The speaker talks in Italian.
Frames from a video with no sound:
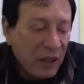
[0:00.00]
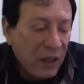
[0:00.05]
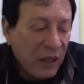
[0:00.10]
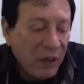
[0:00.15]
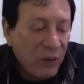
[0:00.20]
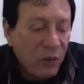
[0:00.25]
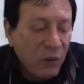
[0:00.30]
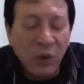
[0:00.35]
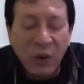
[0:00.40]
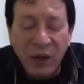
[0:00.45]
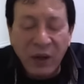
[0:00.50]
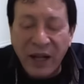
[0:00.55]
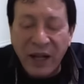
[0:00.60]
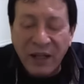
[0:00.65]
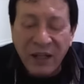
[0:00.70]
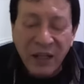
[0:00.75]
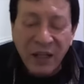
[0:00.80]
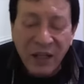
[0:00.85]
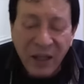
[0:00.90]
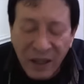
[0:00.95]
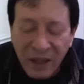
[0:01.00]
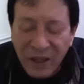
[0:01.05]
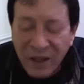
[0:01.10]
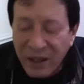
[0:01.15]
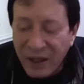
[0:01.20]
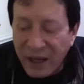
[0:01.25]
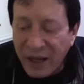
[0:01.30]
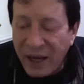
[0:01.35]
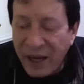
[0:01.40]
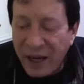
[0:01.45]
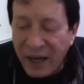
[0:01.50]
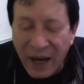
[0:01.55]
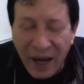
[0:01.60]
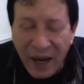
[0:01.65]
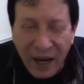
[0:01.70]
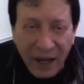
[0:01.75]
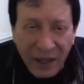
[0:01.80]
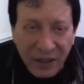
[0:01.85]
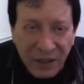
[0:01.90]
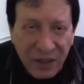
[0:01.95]
eh, un'ora di,
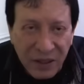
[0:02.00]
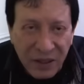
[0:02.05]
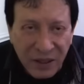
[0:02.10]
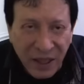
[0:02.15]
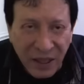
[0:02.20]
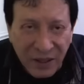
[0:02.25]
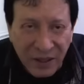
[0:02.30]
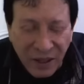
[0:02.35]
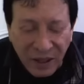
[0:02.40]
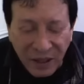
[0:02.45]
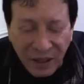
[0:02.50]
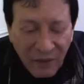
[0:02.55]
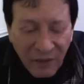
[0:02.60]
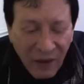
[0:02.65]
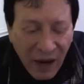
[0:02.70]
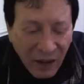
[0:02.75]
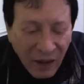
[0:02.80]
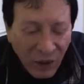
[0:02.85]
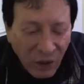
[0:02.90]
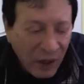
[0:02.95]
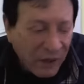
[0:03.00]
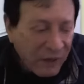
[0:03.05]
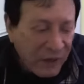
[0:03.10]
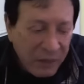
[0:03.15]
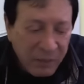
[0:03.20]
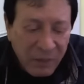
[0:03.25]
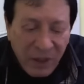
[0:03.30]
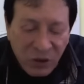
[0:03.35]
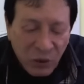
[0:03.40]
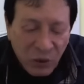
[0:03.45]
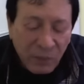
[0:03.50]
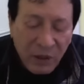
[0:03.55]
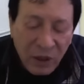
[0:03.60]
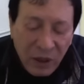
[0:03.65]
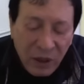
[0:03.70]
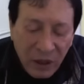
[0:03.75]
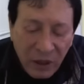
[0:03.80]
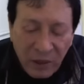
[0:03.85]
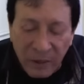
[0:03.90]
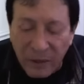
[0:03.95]
eh, di, distanza a cavallo, l'avrebbe
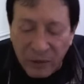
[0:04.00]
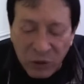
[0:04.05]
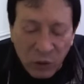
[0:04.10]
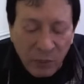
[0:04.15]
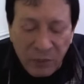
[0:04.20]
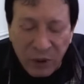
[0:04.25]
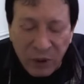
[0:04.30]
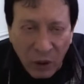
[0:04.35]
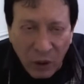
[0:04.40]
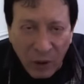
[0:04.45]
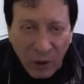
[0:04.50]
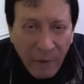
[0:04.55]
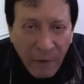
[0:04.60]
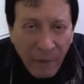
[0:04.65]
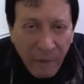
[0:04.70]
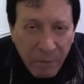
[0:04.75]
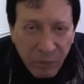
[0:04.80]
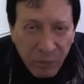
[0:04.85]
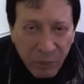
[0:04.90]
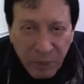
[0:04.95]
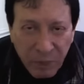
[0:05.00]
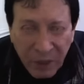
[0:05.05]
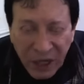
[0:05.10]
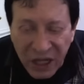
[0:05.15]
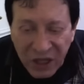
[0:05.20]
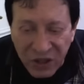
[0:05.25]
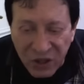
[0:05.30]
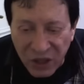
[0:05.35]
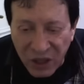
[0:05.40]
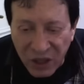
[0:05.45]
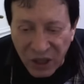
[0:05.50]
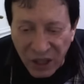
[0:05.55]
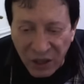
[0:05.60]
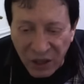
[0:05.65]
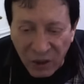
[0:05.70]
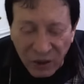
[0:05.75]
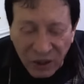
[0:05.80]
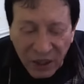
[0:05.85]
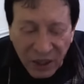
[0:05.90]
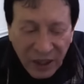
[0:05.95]
subito, subito Presi
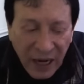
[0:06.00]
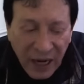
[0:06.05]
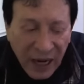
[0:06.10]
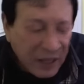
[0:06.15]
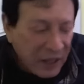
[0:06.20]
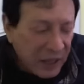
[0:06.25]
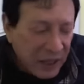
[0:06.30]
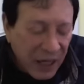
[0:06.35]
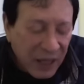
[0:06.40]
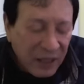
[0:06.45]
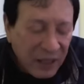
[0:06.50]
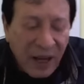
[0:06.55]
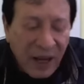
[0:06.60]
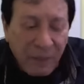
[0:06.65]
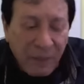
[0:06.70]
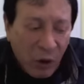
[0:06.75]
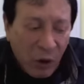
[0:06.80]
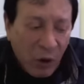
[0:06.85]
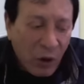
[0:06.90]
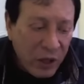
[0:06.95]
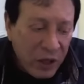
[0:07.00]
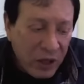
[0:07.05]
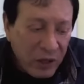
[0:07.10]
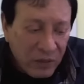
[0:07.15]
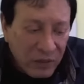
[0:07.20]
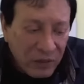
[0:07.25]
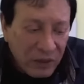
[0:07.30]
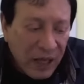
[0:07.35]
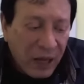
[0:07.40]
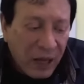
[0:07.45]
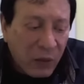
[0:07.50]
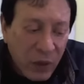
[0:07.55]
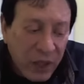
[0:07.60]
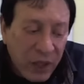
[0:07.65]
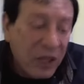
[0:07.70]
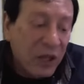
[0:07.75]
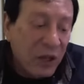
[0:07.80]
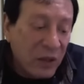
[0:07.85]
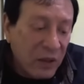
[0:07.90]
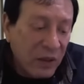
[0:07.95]
Erode il Grande, in realtà poi da
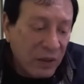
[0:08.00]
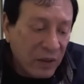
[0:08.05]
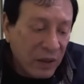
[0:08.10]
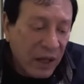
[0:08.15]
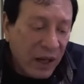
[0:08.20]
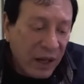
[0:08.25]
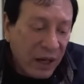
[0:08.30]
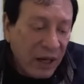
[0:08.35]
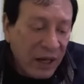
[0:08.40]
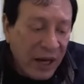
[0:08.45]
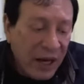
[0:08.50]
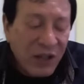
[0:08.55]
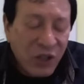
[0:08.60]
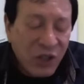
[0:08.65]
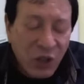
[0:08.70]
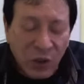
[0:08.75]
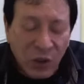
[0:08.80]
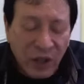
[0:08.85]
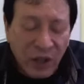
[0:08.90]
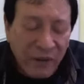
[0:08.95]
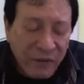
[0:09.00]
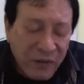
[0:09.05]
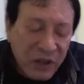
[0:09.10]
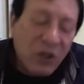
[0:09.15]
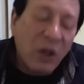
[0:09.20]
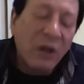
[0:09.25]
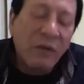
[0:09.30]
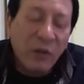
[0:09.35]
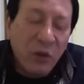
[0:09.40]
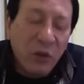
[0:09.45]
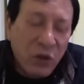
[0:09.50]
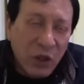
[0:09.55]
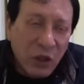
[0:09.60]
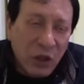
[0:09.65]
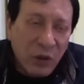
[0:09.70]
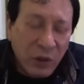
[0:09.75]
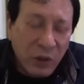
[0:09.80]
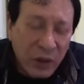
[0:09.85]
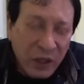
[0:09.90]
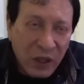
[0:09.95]
qui eh, l'angelo li avvisò e
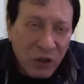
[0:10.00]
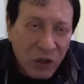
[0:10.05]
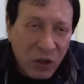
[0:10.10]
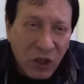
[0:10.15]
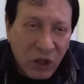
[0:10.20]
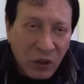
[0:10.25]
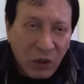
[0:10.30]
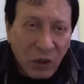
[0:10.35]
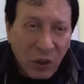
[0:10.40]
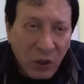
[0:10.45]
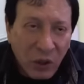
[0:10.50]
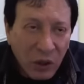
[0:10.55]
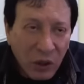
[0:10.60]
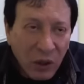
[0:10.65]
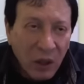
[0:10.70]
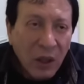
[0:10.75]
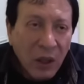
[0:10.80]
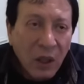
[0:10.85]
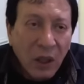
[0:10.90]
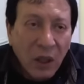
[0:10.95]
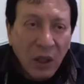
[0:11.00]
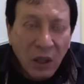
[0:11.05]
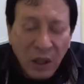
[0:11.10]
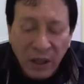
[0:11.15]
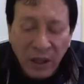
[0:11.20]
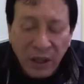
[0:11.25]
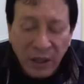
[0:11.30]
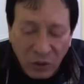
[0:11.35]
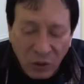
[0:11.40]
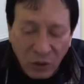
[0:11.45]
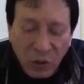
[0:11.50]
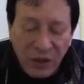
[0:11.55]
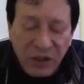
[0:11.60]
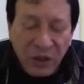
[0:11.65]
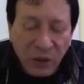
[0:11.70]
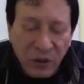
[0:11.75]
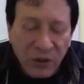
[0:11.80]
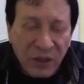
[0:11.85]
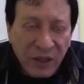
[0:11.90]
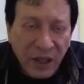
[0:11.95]
fuggirono in Egitto, mm. dove
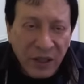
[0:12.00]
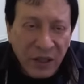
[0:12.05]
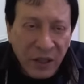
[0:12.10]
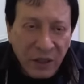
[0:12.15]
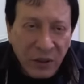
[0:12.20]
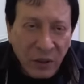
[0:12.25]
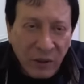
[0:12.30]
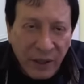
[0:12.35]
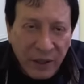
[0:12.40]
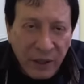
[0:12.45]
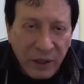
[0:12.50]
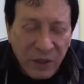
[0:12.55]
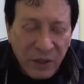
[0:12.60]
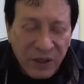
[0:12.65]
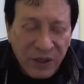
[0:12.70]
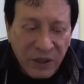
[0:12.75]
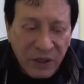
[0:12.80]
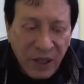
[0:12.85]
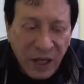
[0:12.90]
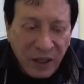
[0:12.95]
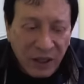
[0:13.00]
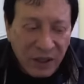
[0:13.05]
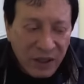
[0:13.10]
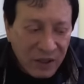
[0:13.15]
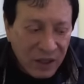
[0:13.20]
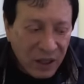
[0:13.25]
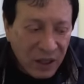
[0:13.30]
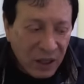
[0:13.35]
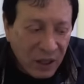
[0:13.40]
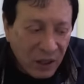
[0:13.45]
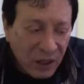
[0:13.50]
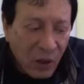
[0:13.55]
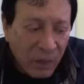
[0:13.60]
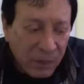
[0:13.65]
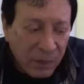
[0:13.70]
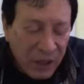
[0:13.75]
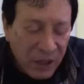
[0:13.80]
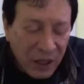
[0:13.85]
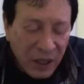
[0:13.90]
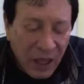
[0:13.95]
sono stati ritrovati questi texti
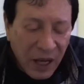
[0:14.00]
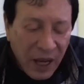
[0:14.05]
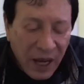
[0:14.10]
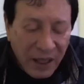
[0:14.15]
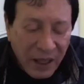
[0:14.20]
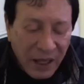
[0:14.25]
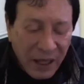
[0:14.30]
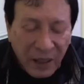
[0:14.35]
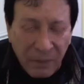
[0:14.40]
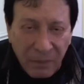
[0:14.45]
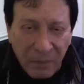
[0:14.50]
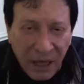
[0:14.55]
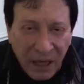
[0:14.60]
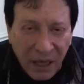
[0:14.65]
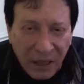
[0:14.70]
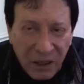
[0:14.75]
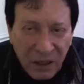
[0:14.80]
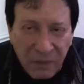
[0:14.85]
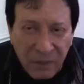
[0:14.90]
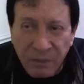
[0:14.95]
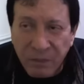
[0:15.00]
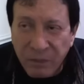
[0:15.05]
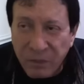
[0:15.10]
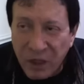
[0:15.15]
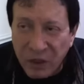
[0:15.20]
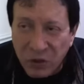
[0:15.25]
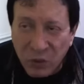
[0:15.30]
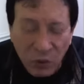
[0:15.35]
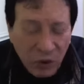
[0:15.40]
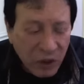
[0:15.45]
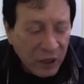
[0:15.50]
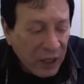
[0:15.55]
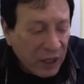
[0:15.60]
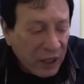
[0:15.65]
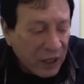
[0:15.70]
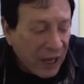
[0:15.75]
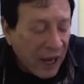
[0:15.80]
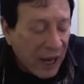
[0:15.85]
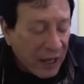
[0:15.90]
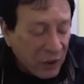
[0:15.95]
copti a Nagammadi, a sud
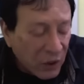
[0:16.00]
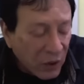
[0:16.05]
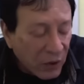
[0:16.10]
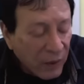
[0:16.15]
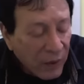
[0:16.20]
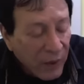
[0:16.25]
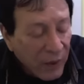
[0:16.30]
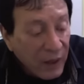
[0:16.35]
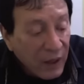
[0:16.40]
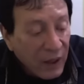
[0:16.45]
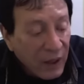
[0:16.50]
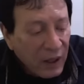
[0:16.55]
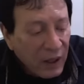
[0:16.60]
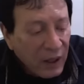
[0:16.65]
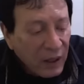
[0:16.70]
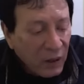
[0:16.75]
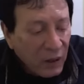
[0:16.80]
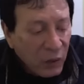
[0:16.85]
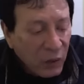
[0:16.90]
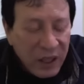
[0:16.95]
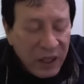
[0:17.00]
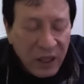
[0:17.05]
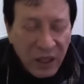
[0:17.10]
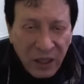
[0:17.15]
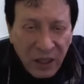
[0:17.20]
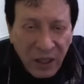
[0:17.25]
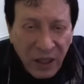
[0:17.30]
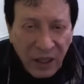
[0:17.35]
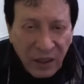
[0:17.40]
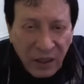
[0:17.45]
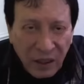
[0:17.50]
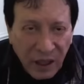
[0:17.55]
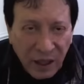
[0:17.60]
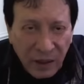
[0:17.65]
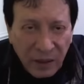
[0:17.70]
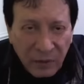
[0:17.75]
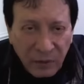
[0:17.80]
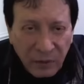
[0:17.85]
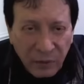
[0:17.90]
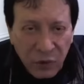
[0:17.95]
del Cairo. Quindi in
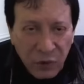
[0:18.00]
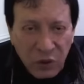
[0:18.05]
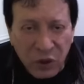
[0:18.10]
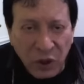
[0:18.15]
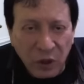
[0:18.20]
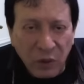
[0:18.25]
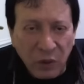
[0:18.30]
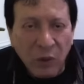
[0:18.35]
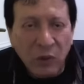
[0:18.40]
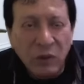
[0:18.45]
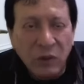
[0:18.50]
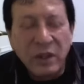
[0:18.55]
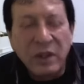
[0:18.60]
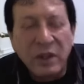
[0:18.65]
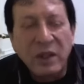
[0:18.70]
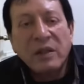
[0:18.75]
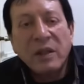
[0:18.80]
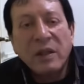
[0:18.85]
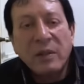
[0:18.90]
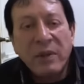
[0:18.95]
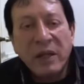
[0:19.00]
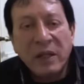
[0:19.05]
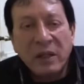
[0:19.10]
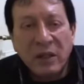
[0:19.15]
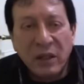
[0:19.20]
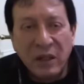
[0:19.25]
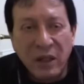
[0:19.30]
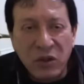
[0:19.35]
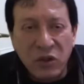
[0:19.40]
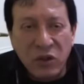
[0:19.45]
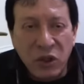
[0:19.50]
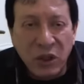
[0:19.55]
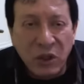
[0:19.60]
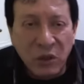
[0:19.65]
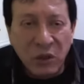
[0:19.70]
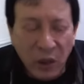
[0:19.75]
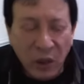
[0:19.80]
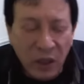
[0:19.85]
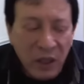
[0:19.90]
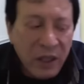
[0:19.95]
realtà fuggirono direttamente in
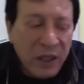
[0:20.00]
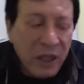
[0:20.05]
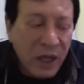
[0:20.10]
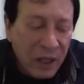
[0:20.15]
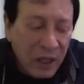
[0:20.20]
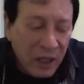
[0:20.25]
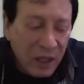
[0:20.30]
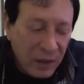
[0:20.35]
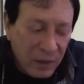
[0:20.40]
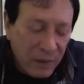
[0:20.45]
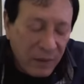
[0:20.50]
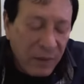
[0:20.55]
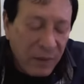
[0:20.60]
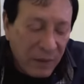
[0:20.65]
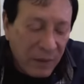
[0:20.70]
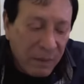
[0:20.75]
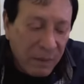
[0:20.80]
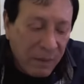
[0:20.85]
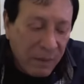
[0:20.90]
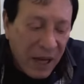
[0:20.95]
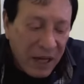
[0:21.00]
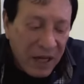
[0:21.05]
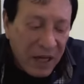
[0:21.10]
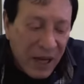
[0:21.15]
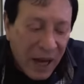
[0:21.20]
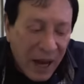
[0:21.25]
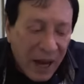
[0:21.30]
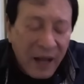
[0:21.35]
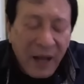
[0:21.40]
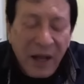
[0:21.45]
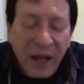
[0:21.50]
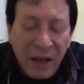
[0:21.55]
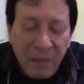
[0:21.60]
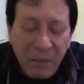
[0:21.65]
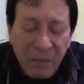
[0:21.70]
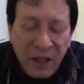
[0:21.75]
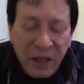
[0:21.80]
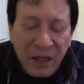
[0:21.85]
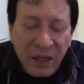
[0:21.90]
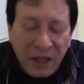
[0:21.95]
Egitto e lì Maria
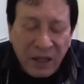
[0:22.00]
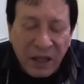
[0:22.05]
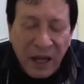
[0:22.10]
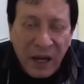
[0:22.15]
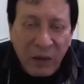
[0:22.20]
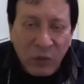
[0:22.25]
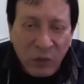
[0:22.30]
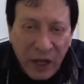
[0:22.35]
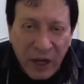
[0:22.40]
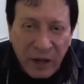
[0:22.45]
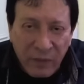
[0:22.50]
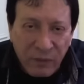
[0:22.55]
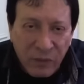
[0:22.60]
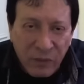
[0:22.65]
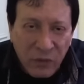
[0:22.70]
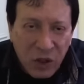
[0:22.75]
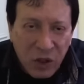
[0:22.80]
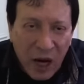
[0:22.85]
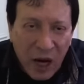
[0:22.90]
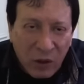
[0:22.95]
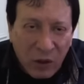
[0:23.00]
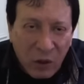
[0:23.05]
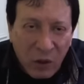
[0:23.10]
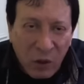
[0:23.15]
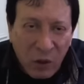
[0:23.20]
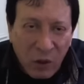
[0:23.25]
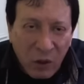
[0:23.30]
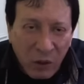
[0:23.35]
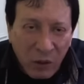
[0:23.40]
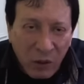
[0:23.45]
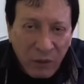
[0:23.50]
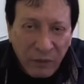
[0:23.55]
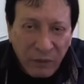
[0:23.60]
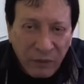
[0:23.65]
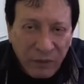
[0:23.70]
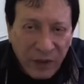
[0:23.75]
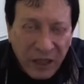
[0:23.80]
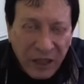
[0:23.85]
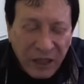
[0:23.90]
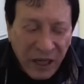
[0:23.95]
ebbe da Teuda Giacomo,
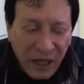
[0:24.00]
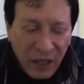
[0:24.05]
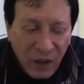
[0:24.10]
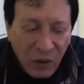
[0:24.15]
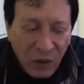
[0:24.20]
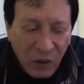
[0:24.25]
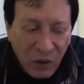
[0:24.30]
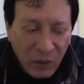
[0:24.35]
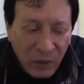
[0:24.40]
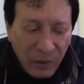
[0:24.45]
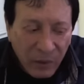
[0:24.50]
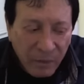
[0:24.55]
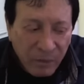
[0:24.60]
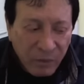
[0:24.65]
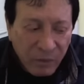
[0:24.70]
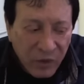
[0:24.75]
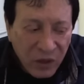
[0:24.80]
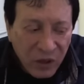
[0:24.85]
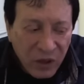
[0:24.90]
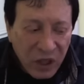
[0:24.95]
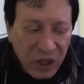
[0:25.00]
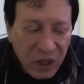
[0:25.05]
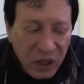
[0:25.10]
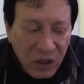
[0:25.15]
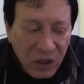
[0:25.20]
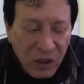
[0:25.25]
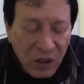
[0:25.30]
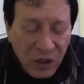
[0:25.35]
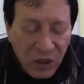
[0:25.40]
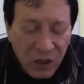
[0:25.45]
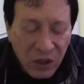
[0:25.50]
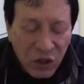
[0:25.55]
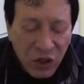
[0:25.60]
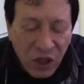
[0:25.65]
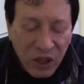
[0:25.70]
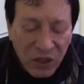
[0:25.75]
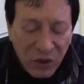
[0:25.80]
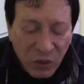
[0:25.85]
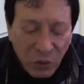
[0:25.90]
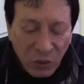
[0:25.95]
fratello di
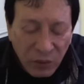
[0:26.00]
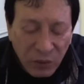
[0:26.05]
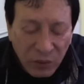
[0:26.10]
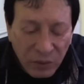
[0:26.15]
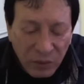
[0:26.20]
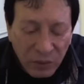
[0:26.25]
Gesù.